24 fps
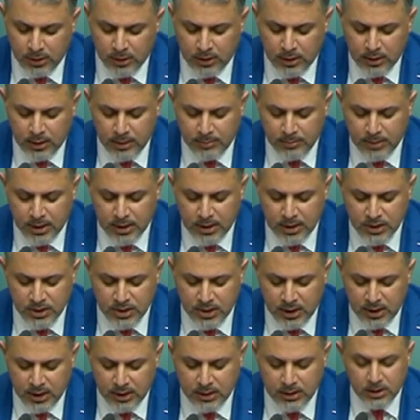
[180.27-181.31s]
كما
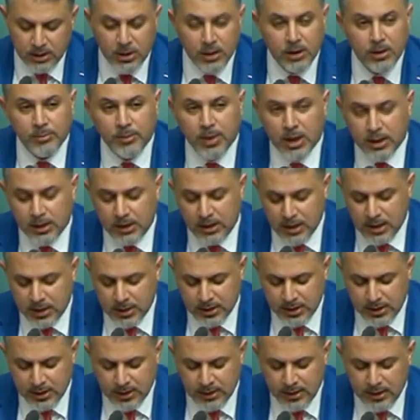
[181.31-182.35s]
نجحت بغداد
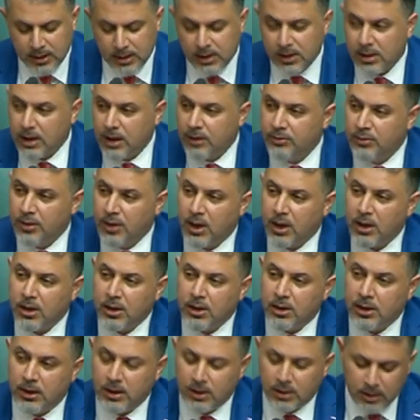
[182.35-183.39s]
كذلك في
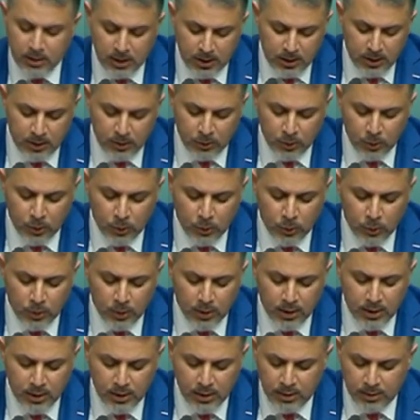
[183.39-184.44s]
عقد لقاء الأخوة